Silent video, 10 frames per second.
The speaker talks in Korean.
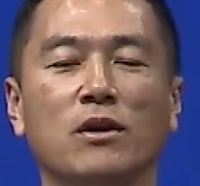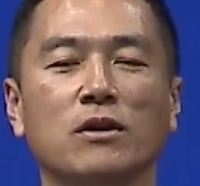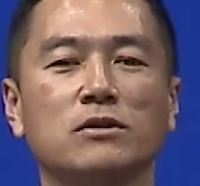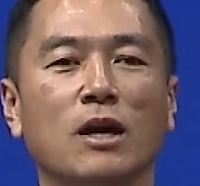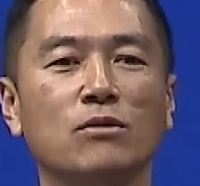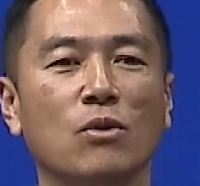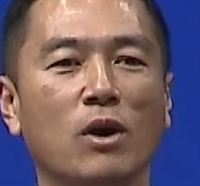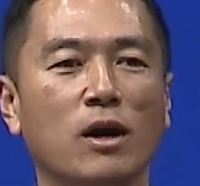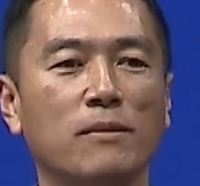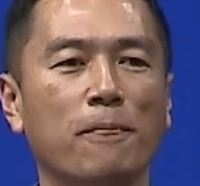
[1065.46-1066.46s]
그래서
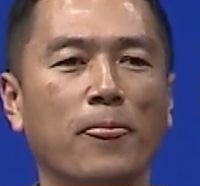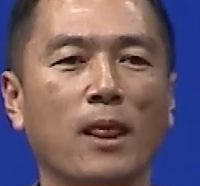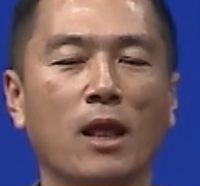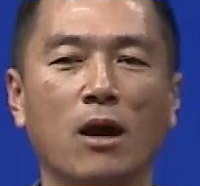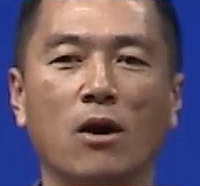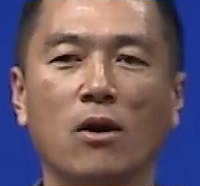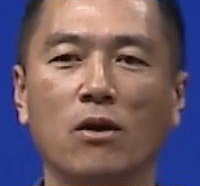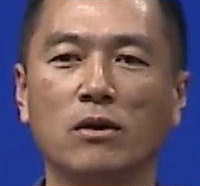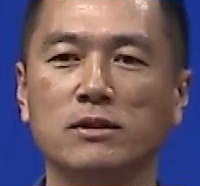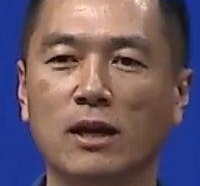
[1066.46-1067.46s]
한동안
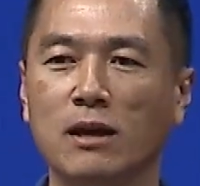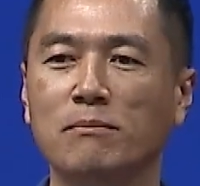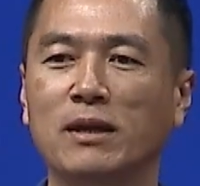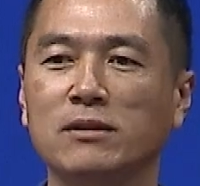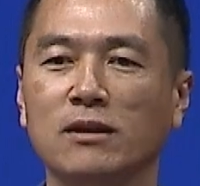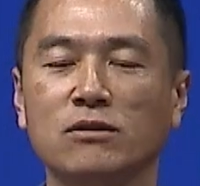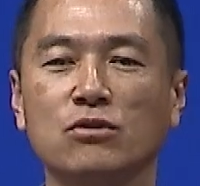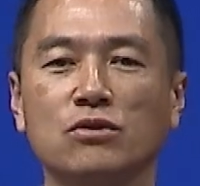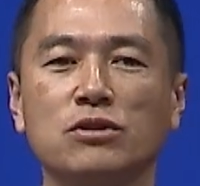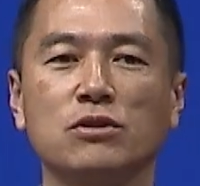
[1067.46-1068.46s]
어, 사람 만나는
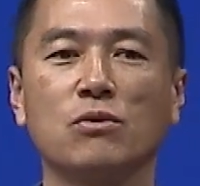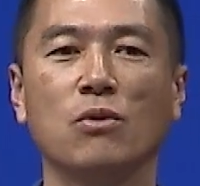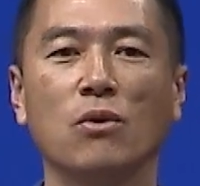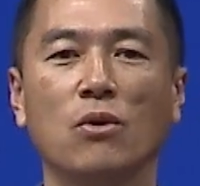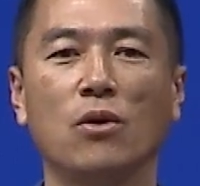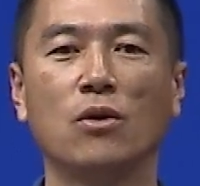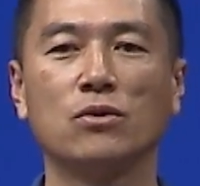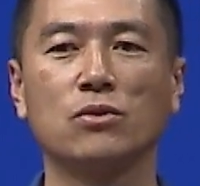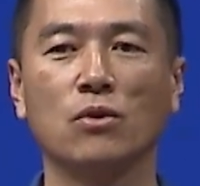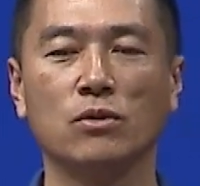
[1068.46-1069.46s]
것도 싫고
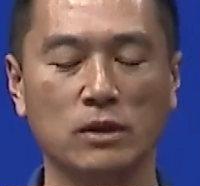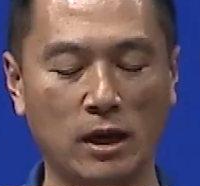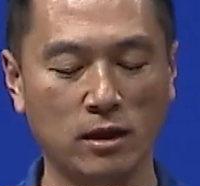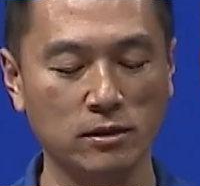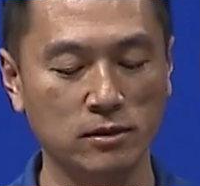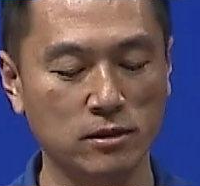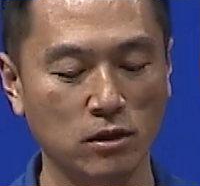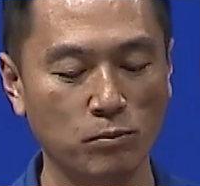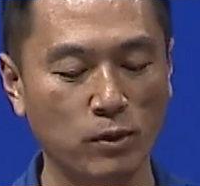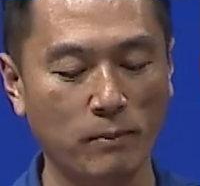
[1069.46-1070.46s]
또 약간
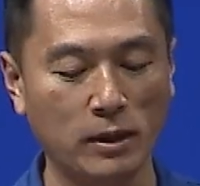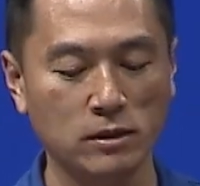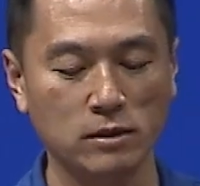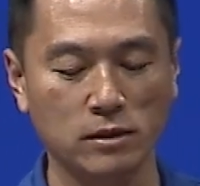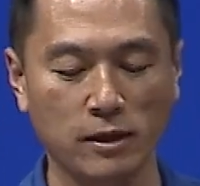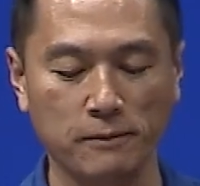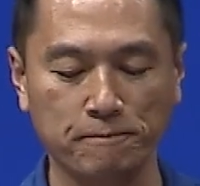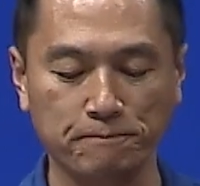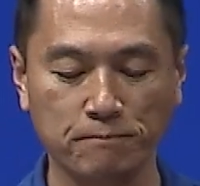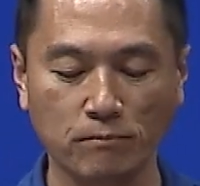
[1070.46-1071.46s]
슬럼프에 빠졌는데
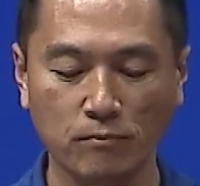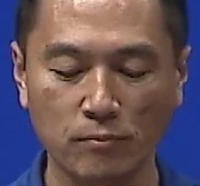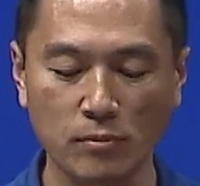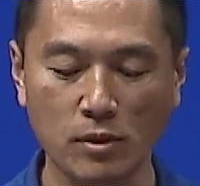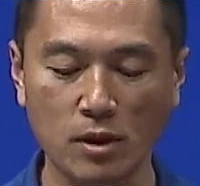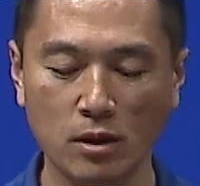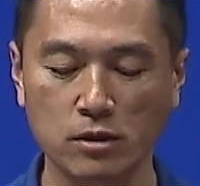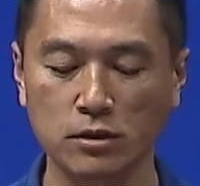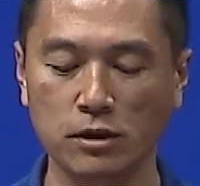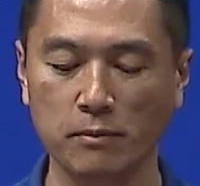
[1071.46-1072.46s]

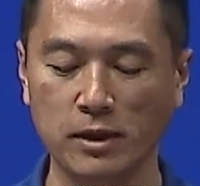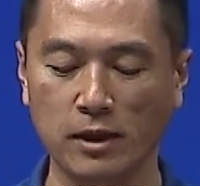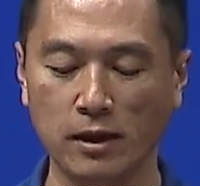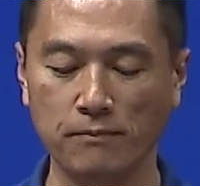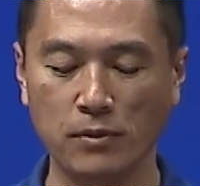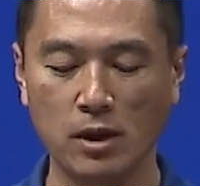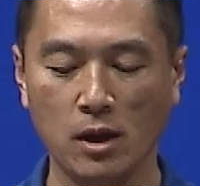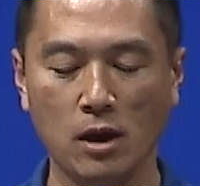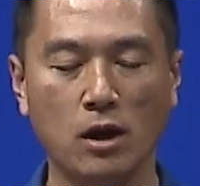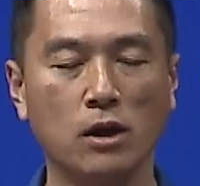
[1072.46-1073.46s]
그럴 때마다
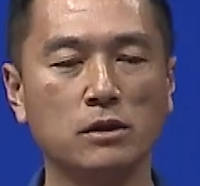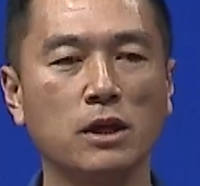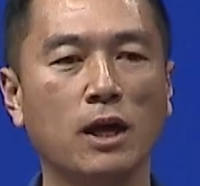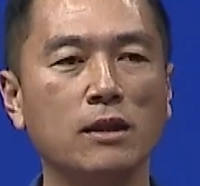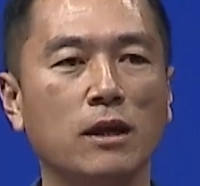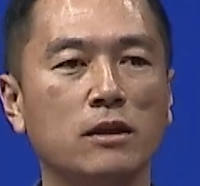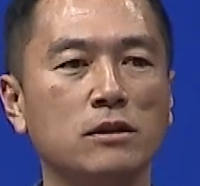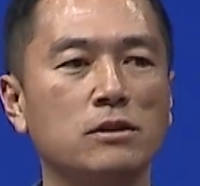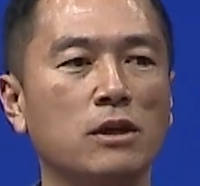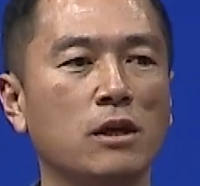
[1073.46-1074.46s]
어, 제가 한
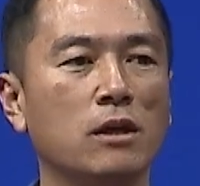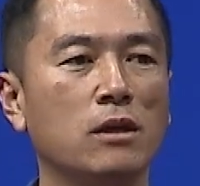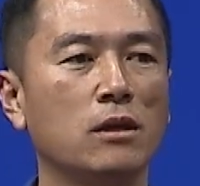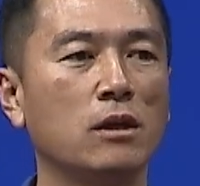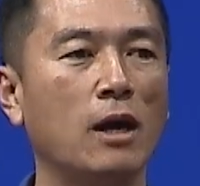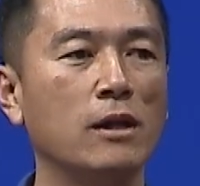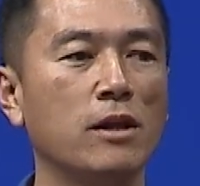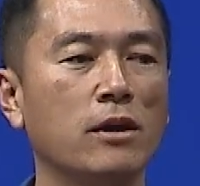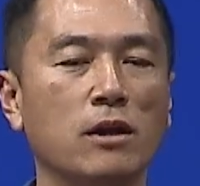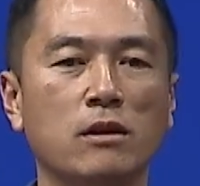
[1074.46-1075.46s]
날은 이제
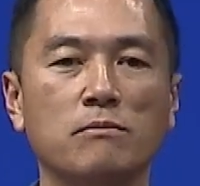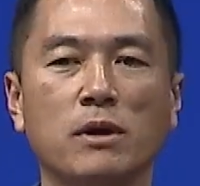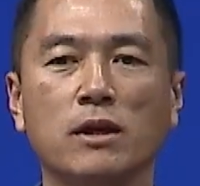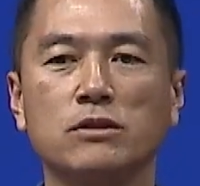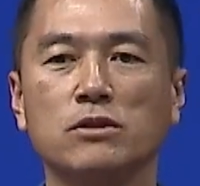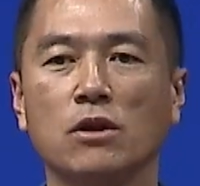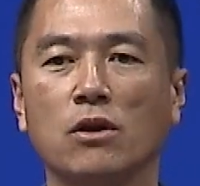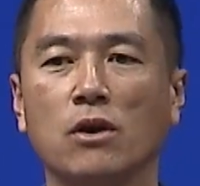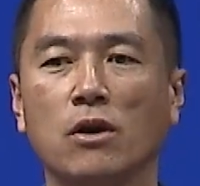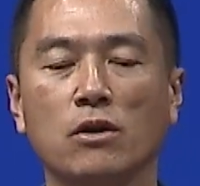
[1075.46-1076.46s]
아내에게 이런 말을 했어요.
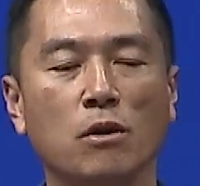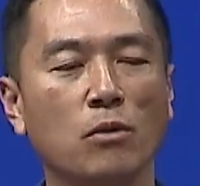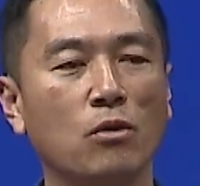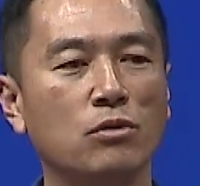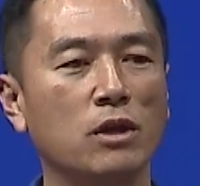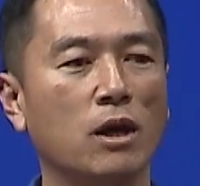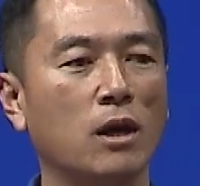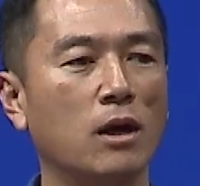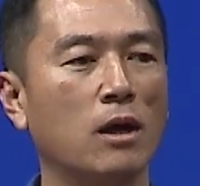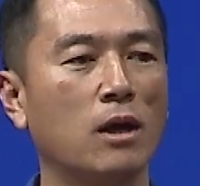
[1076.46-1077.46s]
여보
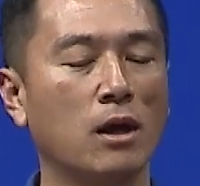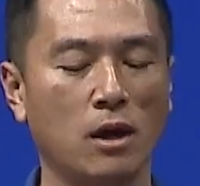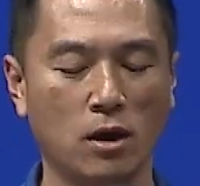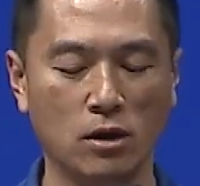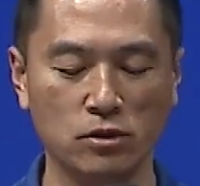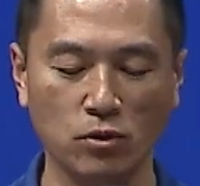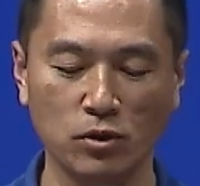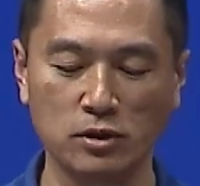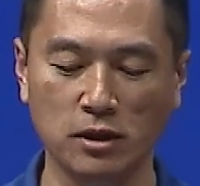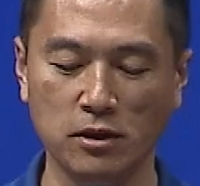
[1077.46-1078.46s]
우리가 어,
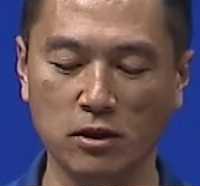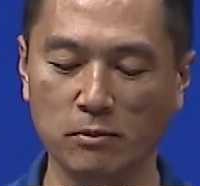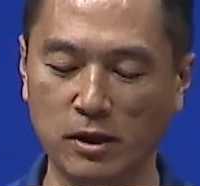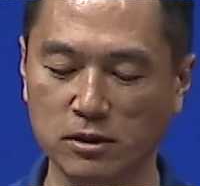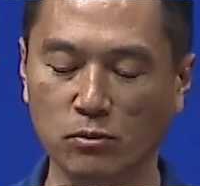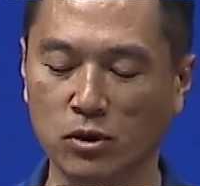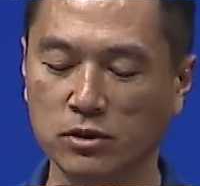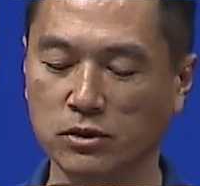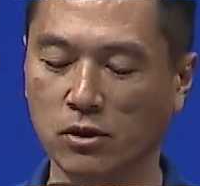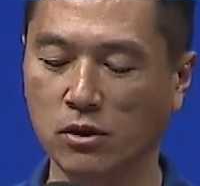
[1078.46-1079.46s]
성교사 되려면 아직
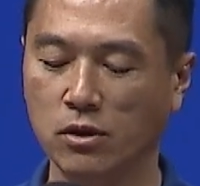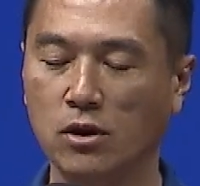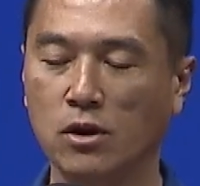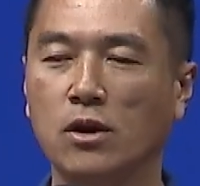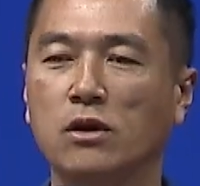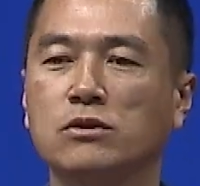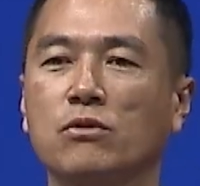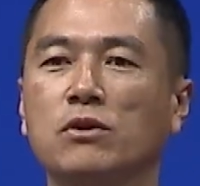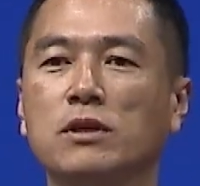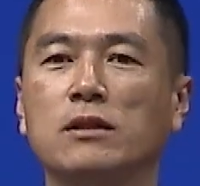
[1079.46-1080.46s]
멀었어.
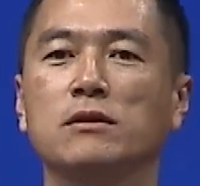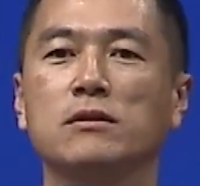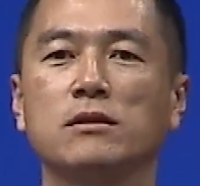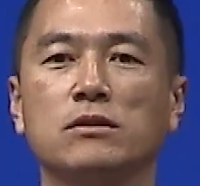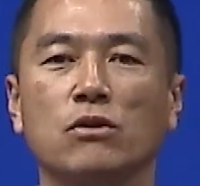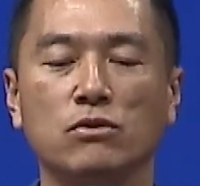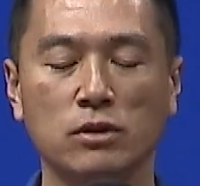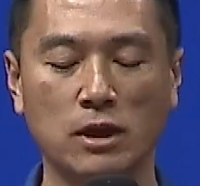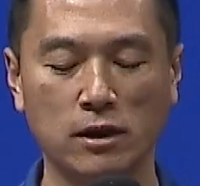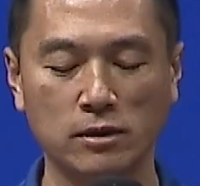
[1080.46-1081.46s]
성교사는
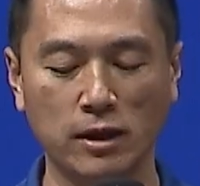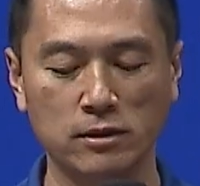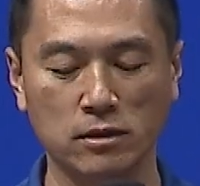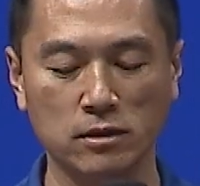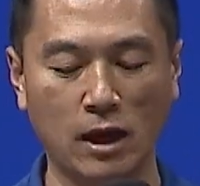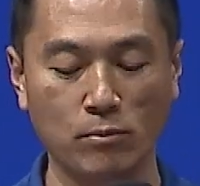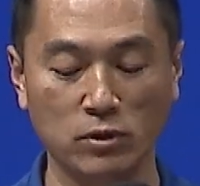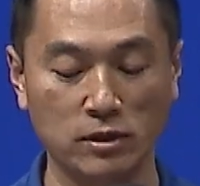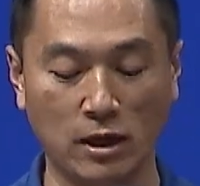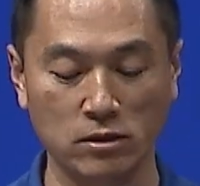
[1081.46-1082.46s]
성교사란 타이틀은
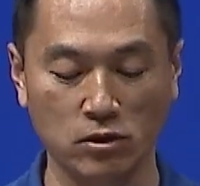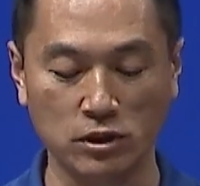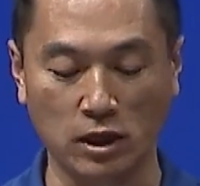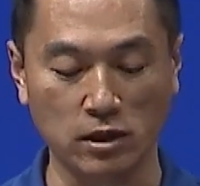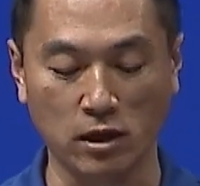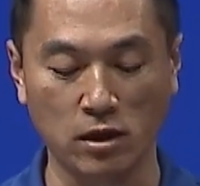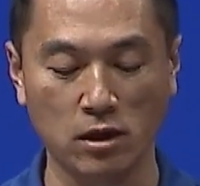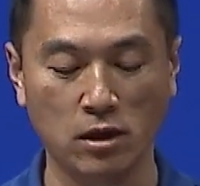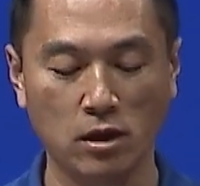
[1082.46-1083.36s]
아무나 다는 것이 아니야.